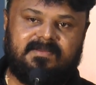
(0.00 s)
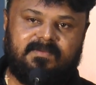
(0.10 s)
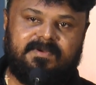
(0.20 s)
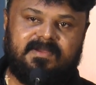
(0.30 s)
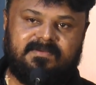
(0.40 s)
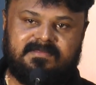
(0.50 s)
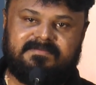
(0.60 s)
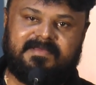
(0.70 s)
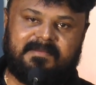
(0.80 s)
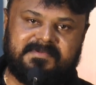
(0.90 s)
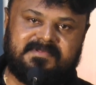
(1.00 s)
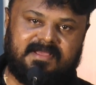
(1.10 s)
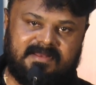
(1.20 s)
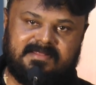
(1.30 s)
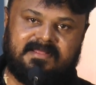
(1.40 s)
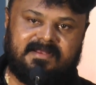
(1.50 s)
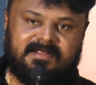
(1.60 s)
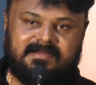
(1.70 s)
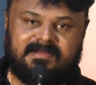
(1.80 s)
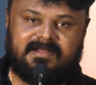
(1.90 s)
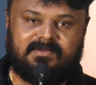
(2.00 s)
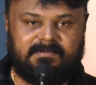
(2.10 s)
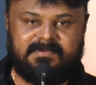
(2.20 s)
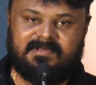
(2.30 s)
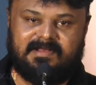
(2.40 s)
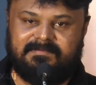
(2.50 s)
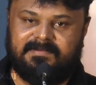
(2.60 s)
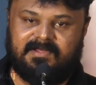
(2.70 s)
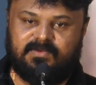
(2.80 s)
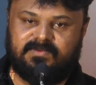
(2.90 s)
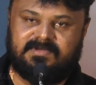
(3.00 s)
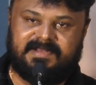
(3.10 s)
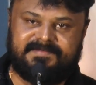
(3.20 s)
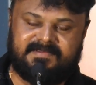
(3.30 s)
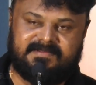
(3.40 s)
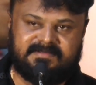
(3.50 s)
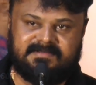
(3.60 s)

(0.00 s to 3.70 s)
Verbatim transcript: ரவுடியாக ஒருத்தர் ஃபேமஸ் ஆகியிருந்தாருன்னா அது ரொம்ப ஹெல்ப்ஃபுல்லாக இருக்கும்னு நினச்சேன்